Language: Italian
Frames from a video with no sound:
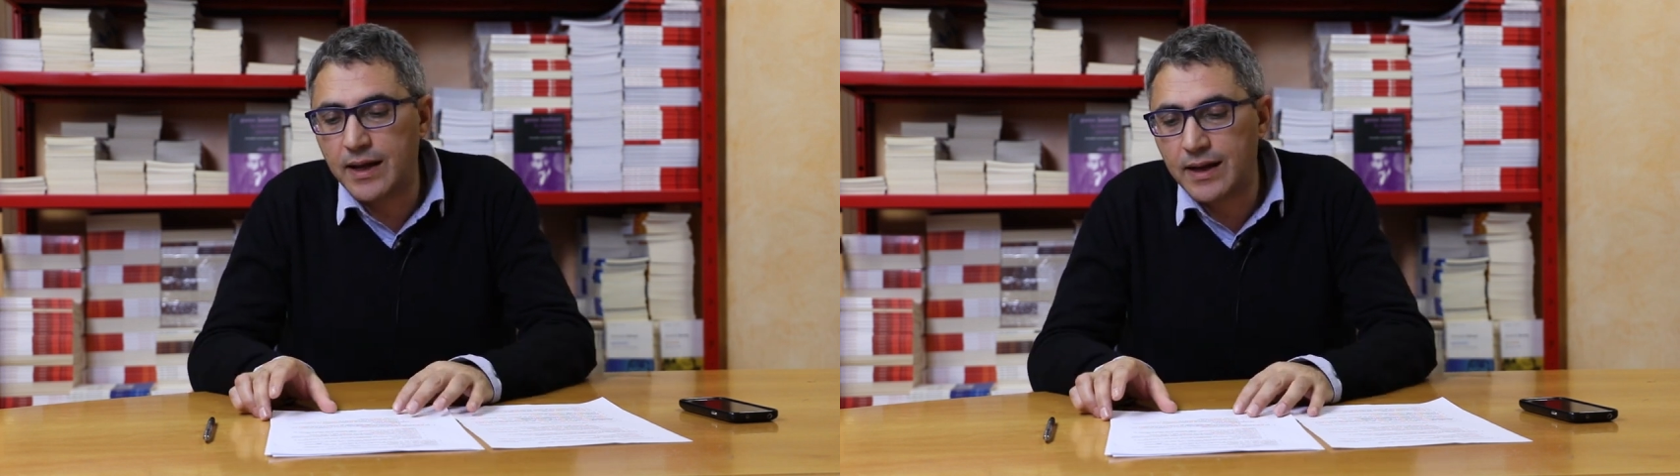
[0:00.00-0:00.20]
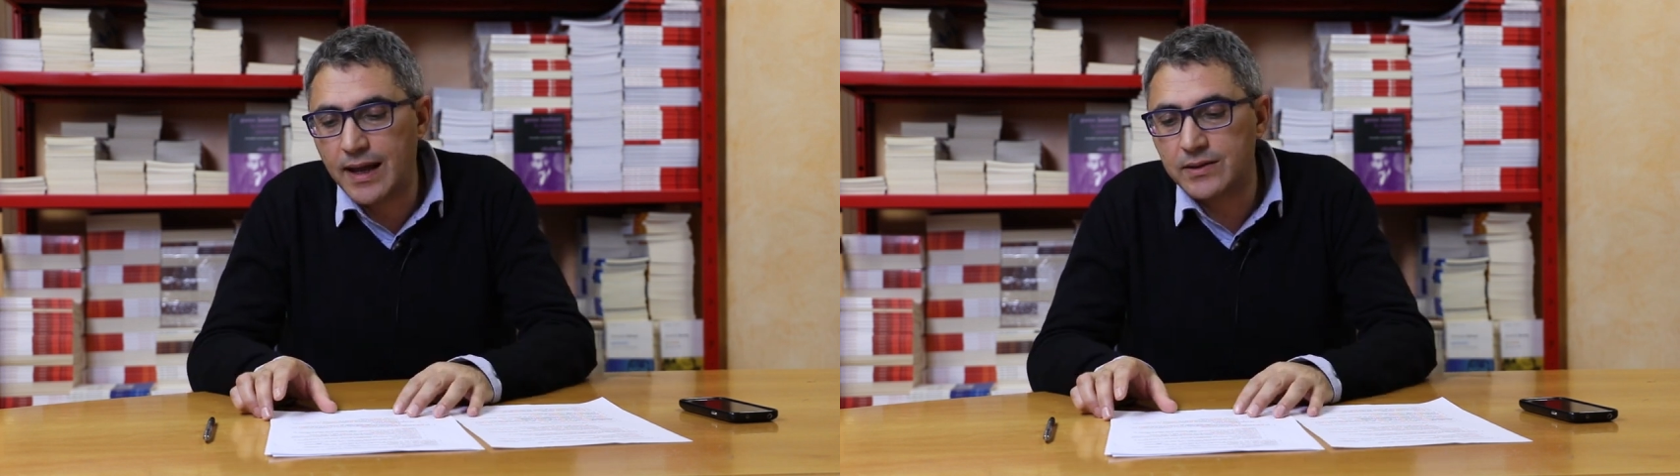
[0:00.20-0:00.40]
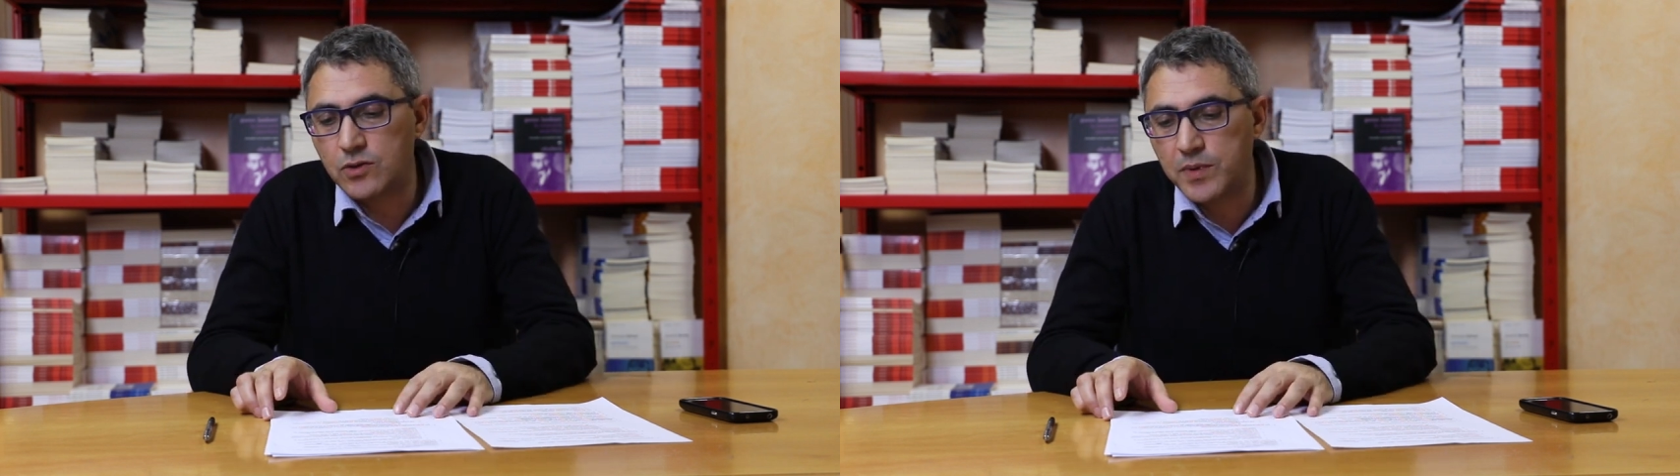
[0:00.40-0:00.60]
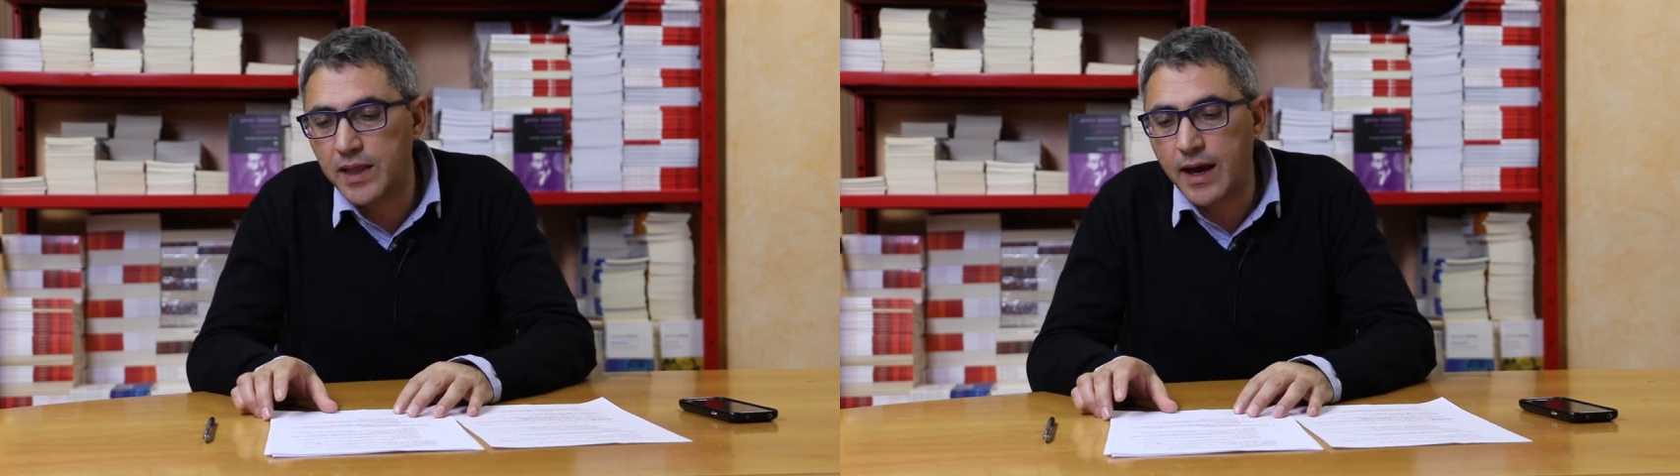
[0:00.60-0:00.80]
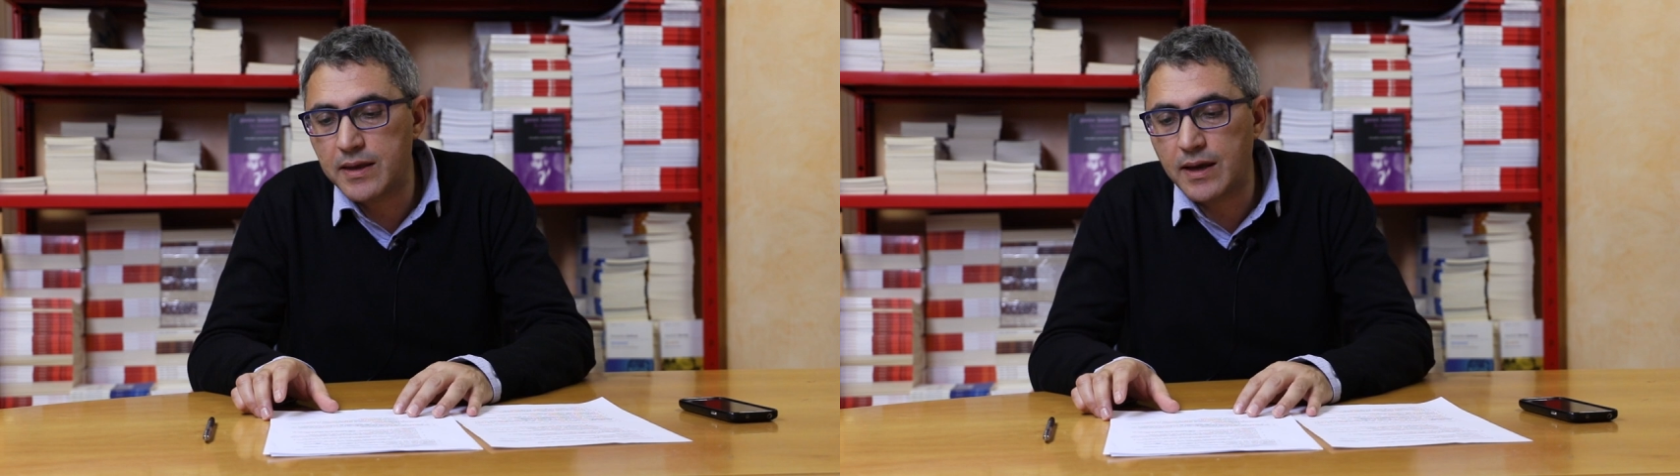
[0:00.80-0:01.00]
la classe
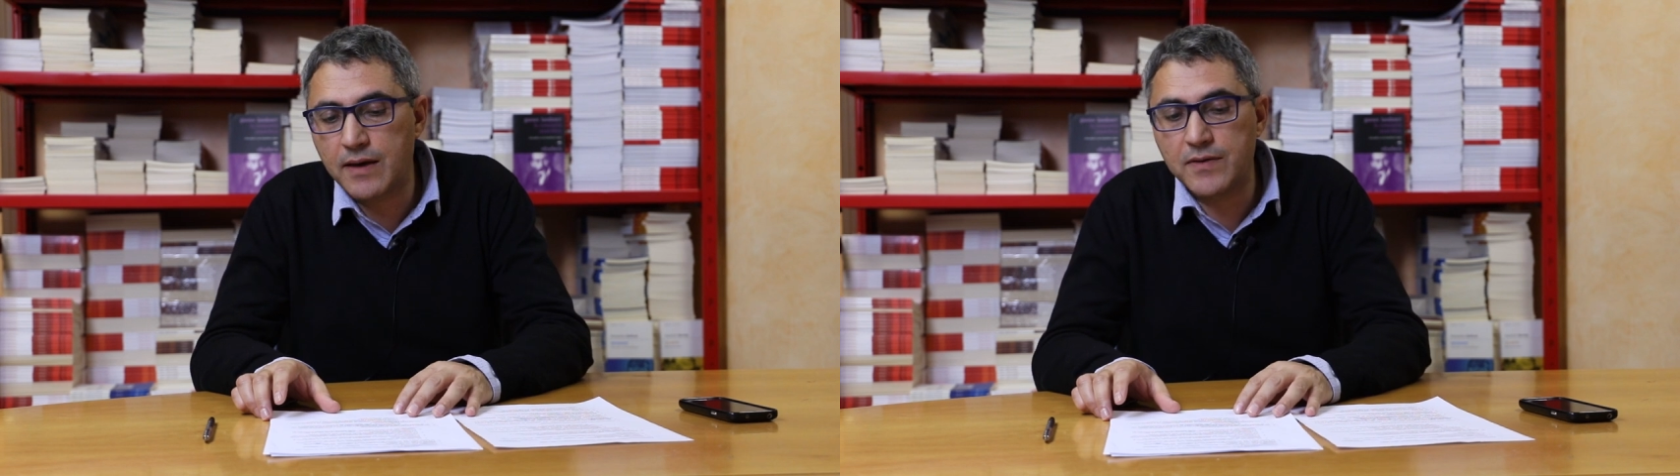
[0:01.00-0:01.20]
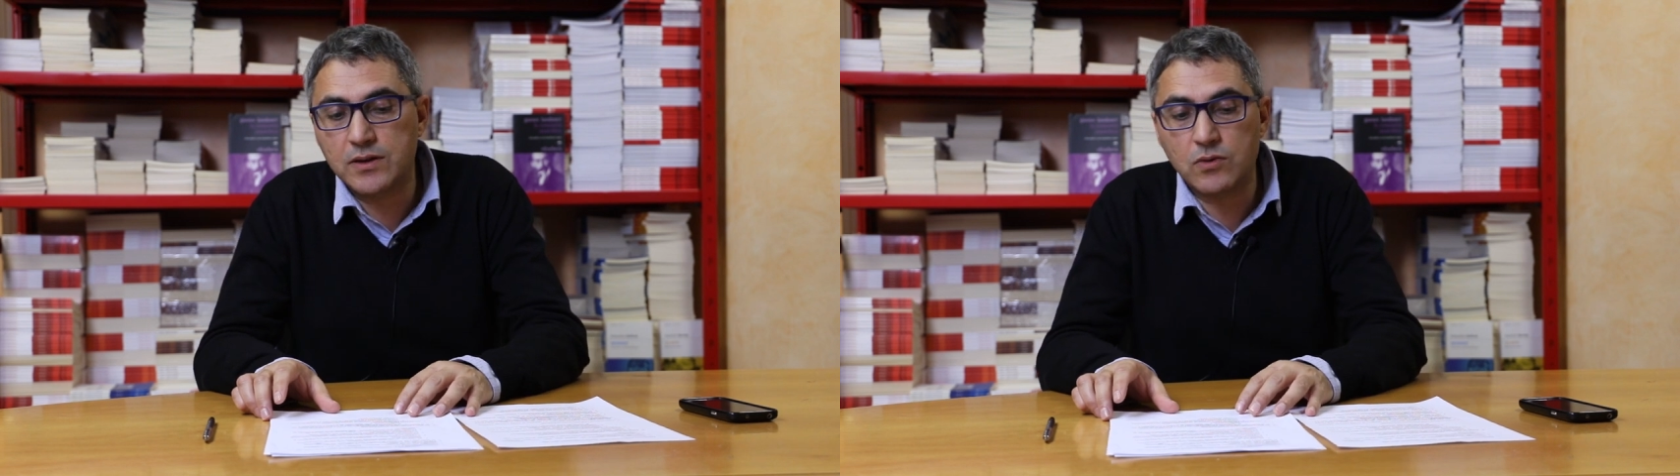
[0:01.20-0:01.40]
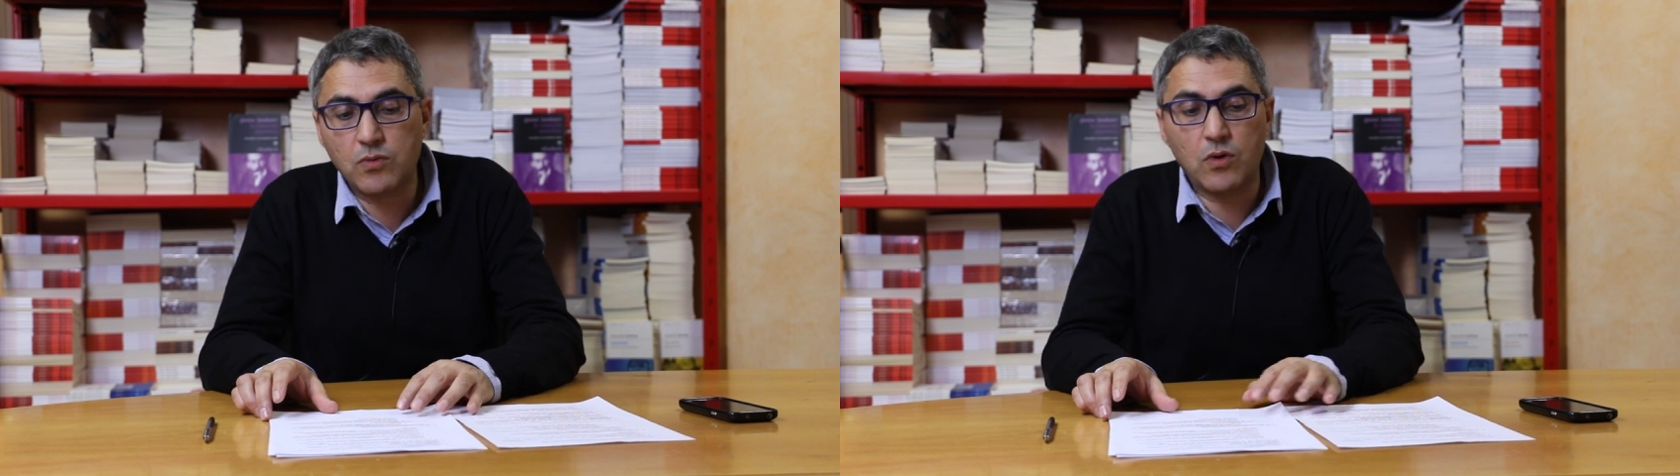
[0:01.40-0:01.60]
operaia avesse un